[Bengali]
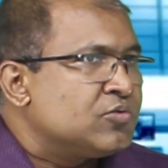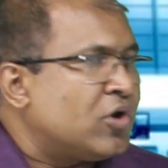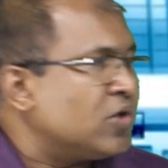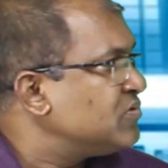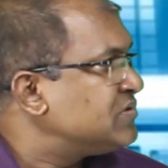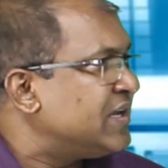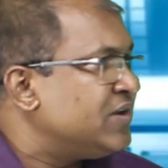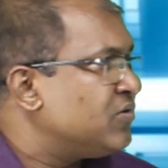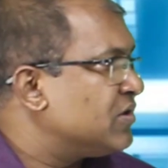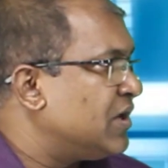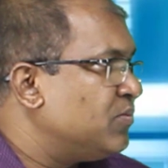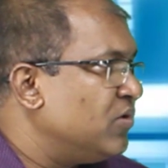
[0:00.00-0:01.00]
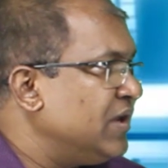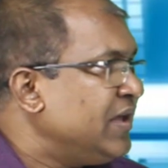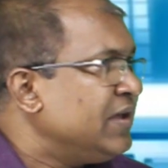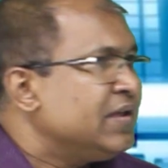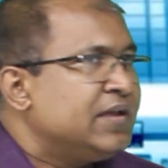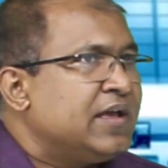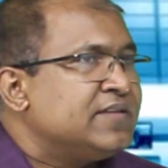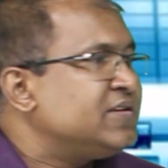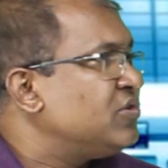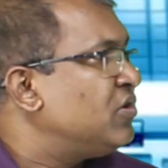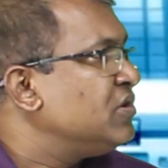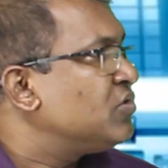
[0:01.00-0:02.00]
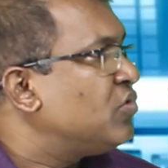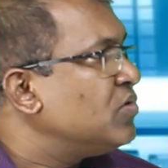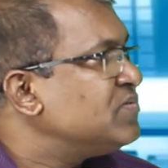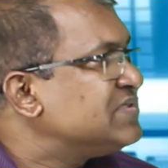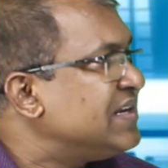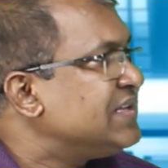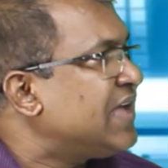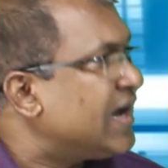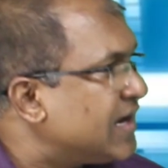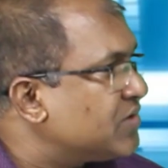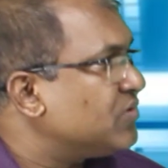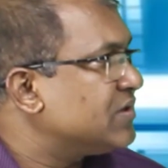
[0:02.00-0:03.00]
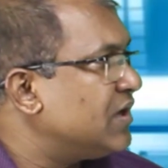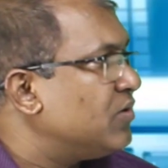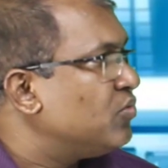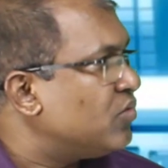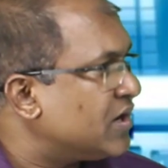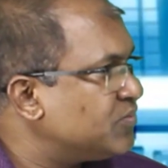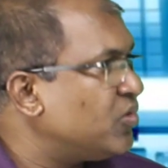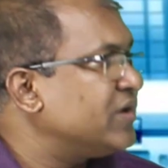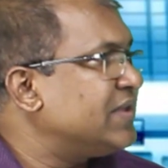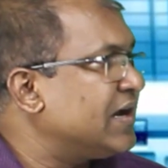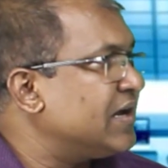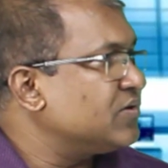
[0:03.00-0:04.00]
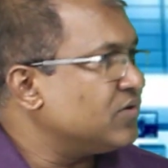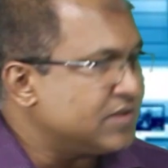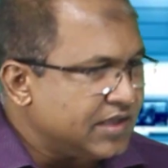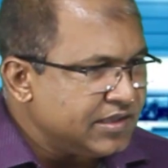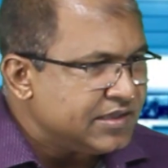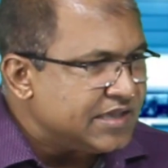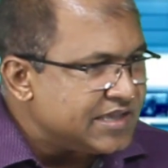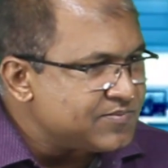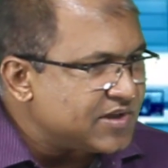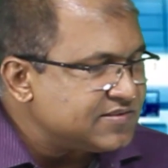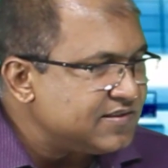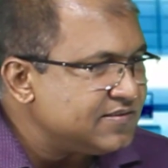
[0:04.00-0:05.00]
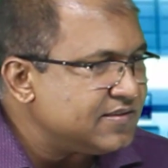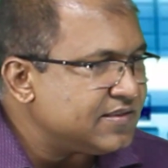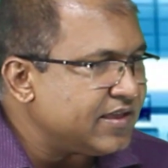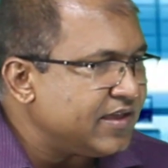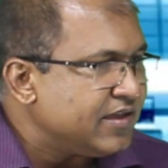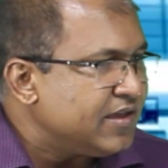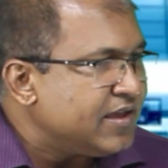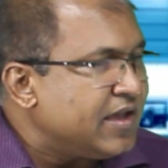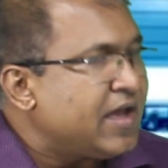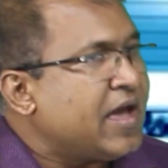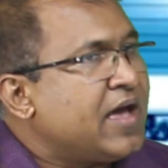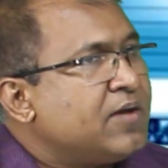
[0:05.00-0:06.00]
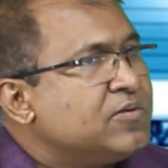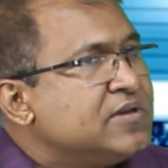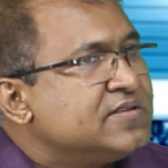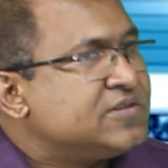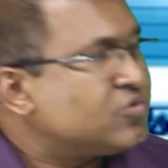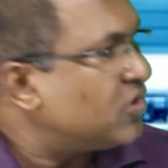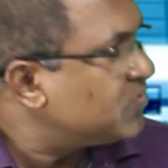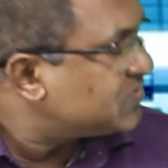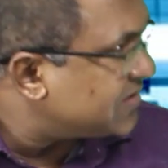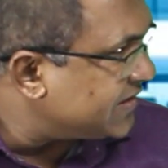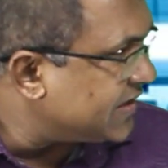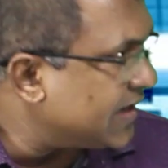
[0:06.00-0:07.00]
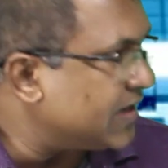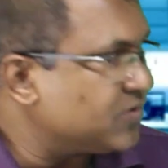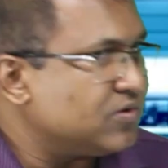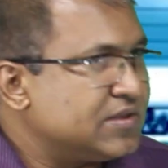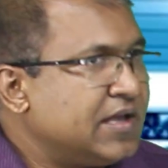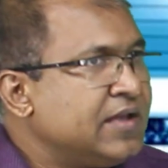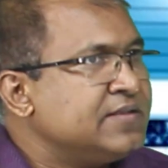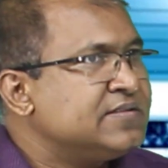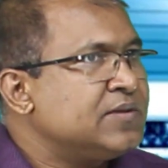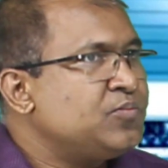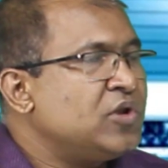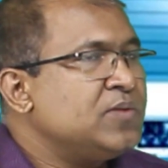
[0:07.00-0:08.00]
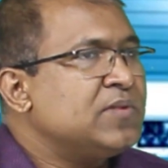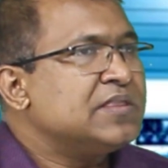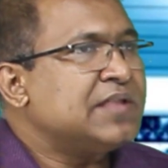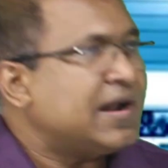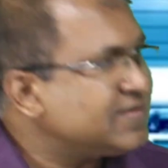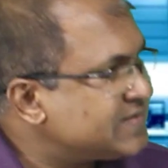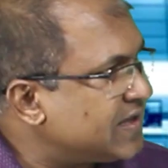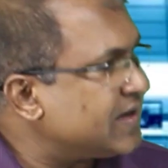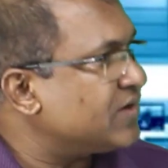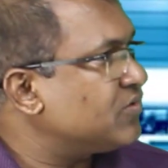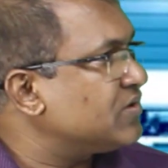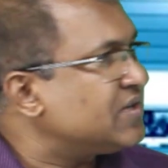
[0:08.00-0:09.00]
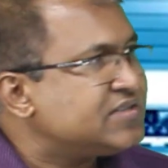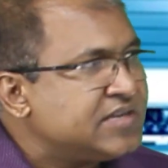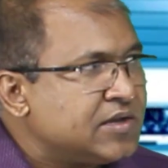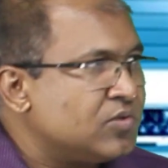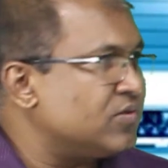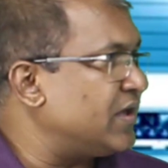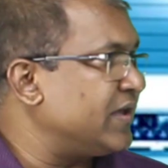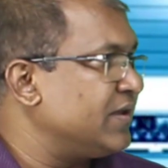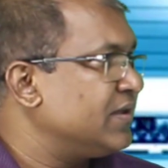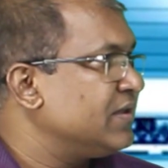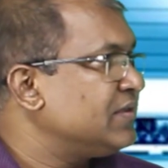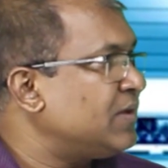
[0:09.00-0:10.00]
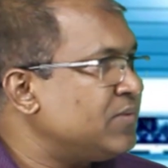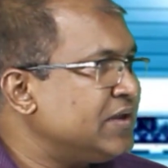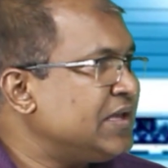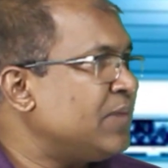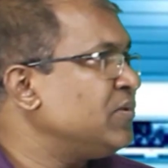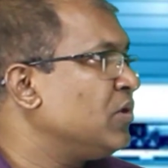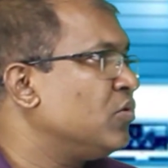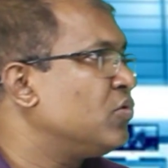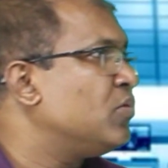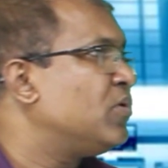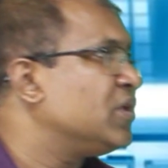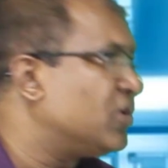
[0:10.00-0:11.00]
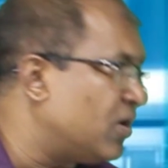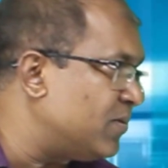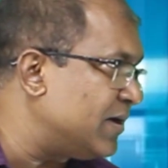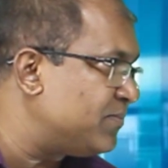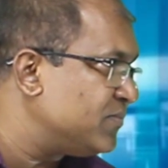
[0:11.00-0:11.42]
কর্মচারীর কথা বলি যে ধরনের কর্মচারী থাকার কথা ওয়ার্ড বয় থাকার কথা ইমার্জেন্সিতে যে কর্মচারী থাকার কথা যে পরিমাণ নার্স থাকার কথা সেগুলো নয় তার মানে কি আপনার লোকবলের অভাব